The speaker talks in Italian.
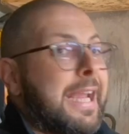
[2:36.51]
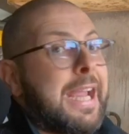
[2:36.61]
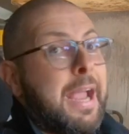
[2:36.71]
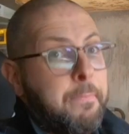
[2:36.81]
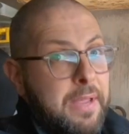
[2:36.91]

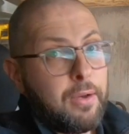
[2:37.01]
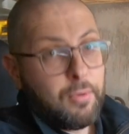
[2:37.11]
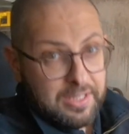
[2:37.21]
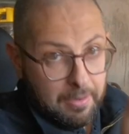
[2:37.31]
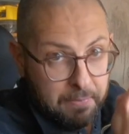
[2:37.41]
capirlo
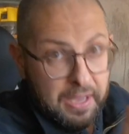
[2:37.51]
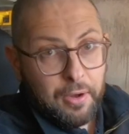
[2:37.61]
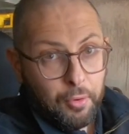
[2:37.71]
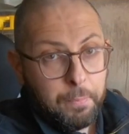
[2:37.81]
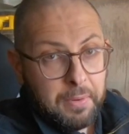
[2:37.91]
e
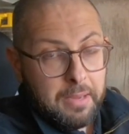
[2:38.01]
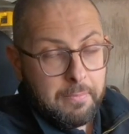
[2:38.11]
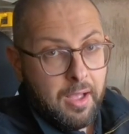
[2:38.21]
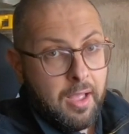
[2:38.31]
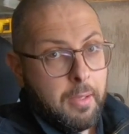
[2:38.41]
saperlo
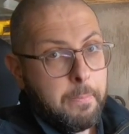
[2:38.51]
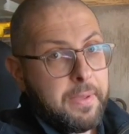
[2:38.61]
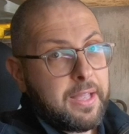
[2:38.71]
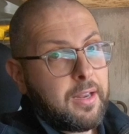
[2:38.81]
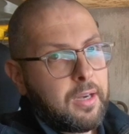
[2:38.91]
prima
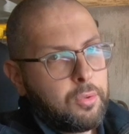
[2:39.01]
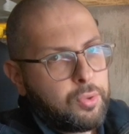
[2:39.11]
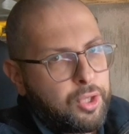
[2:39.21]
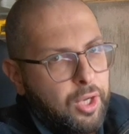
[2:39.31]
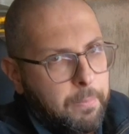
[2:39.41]
per
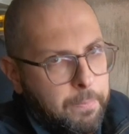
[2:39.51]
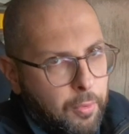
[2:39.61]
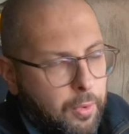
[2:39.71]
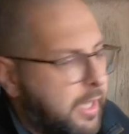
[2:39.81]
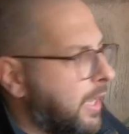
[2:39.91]
riuscire
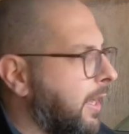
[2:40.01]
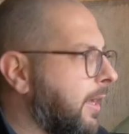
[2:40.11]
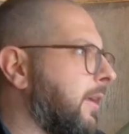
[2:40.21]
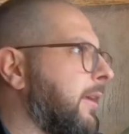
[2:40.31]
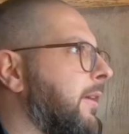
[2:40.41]
poi a,
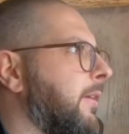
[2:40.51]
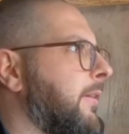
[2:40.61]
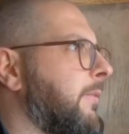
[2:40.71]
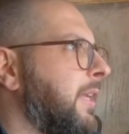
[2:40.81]
a,